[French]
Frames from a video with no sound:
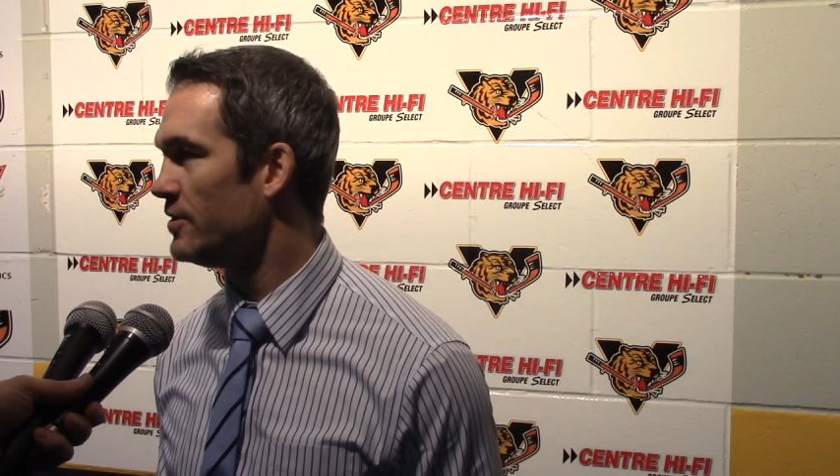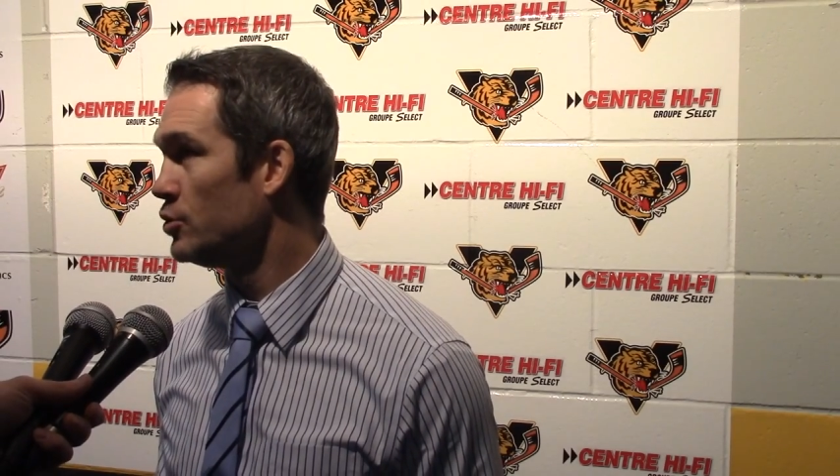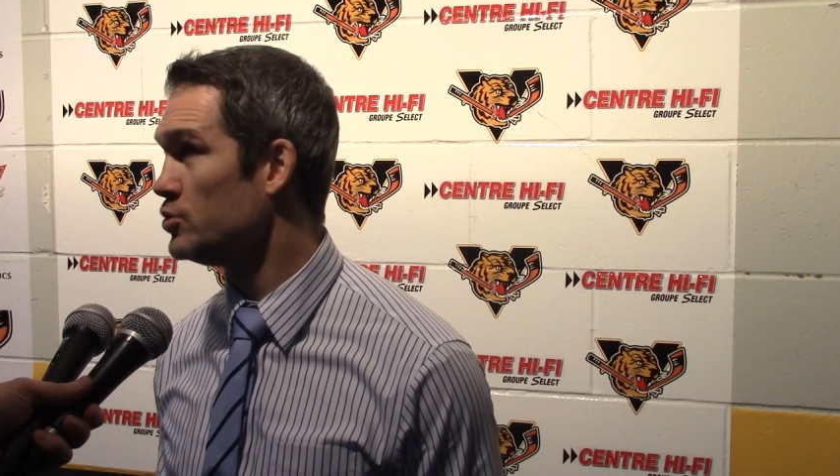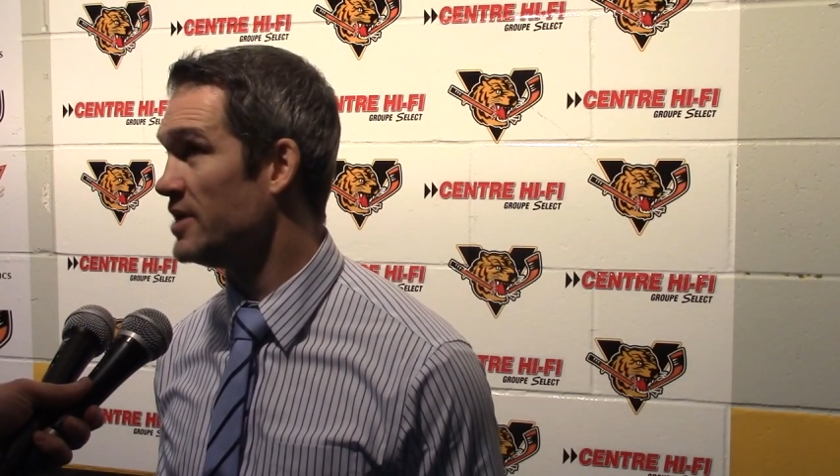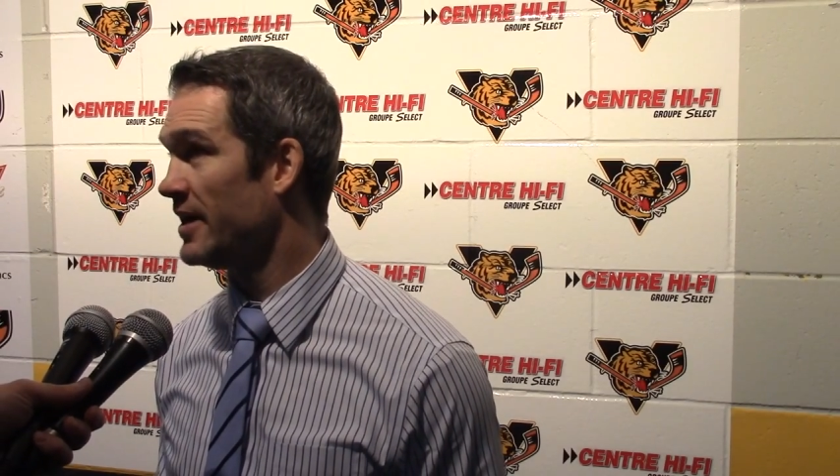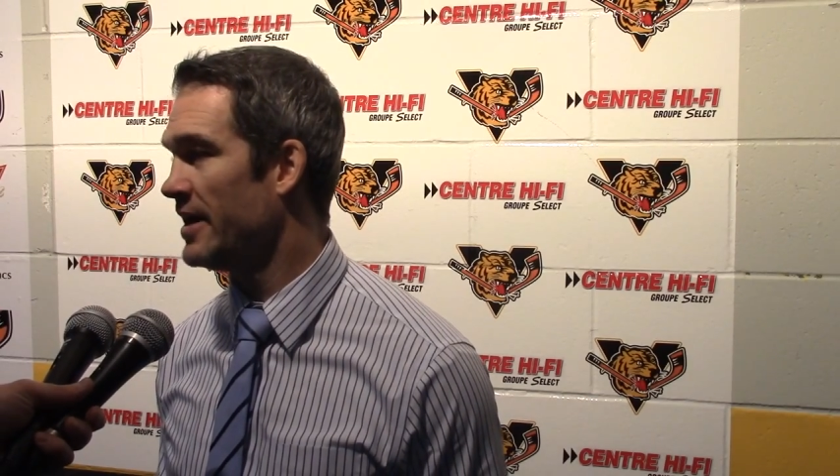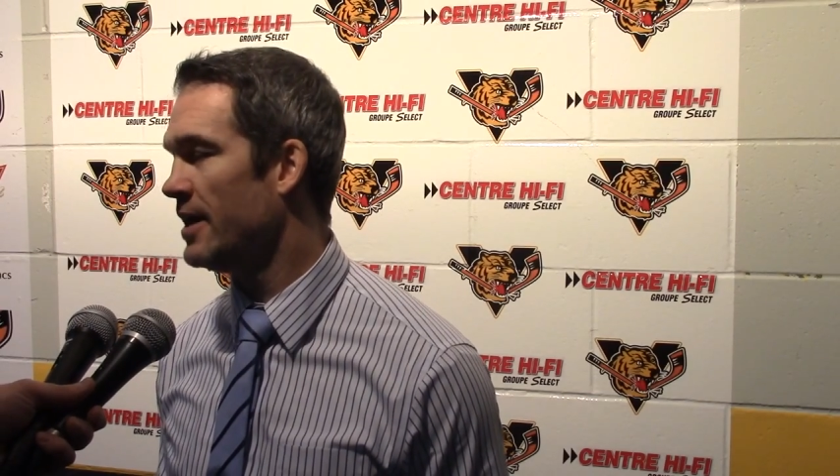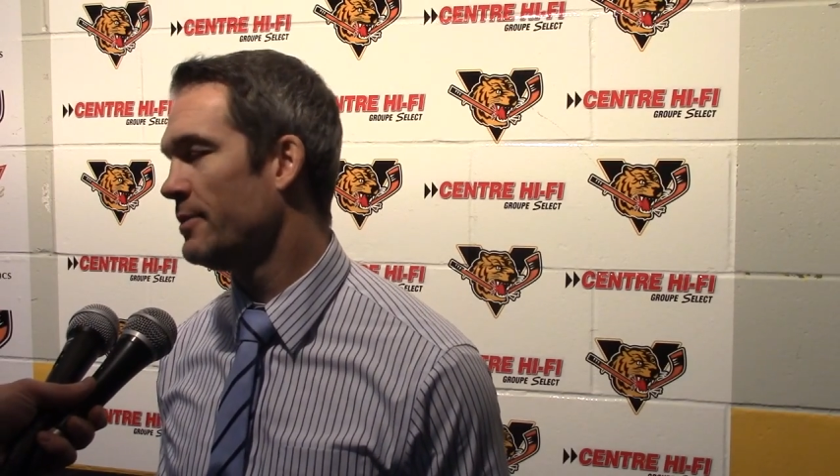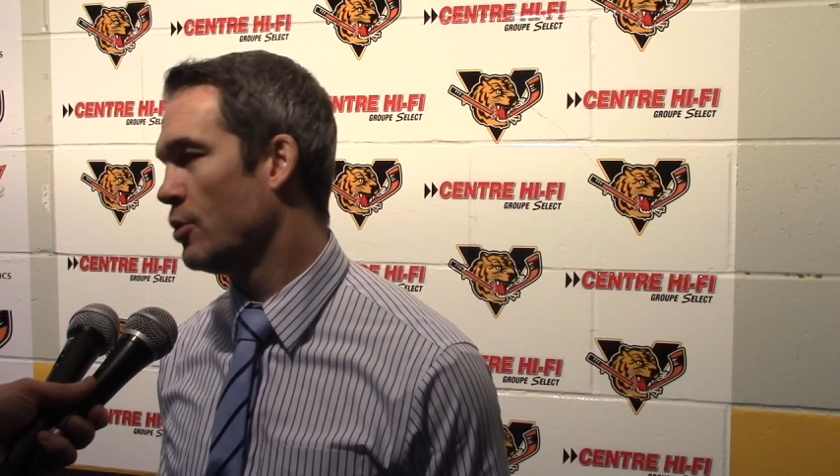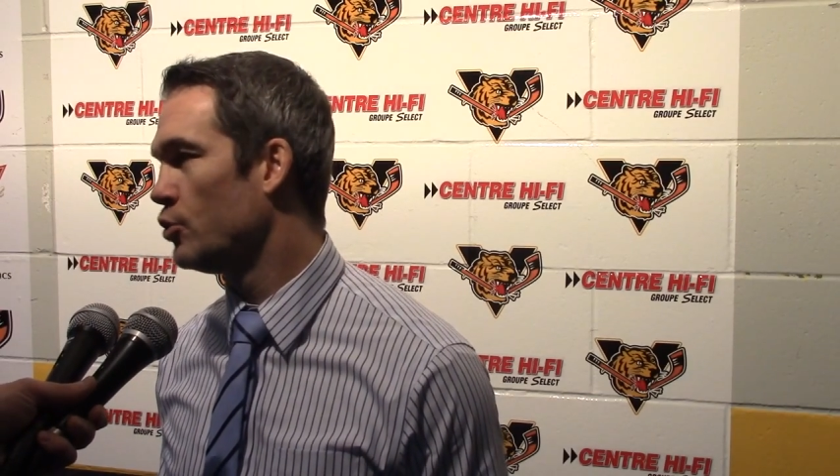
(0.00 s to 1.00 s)
12
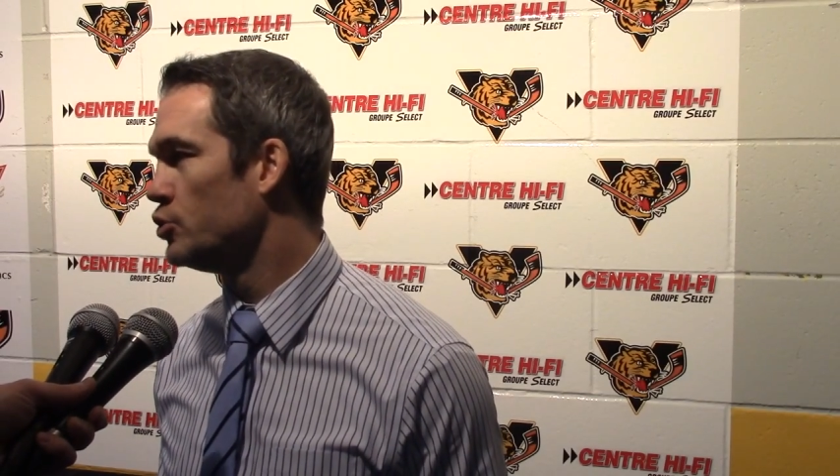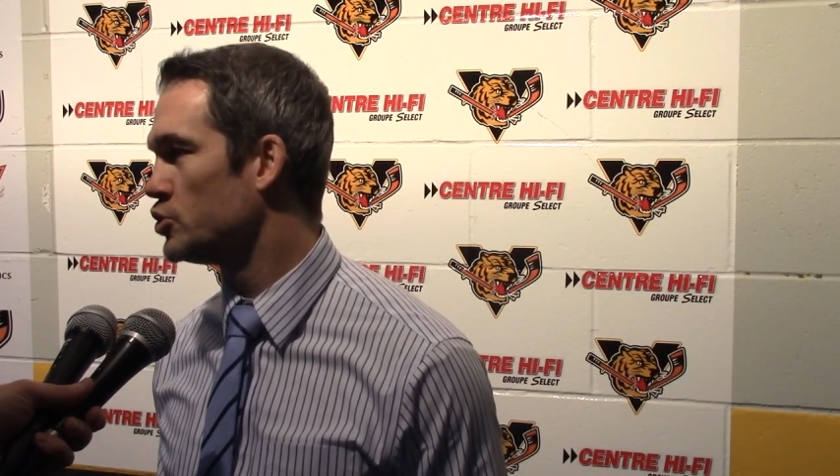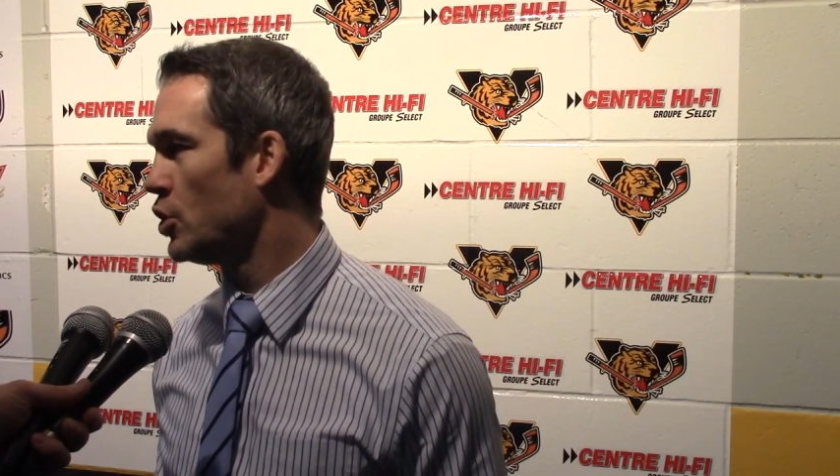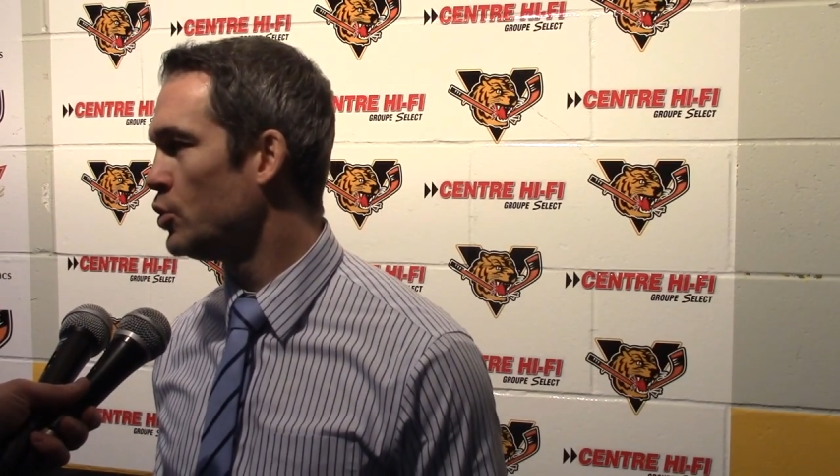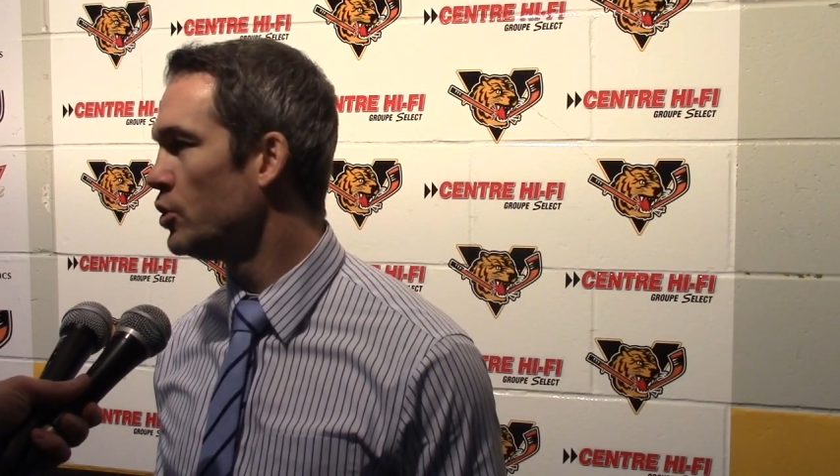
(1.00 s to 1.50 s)
dernières contre nous autres.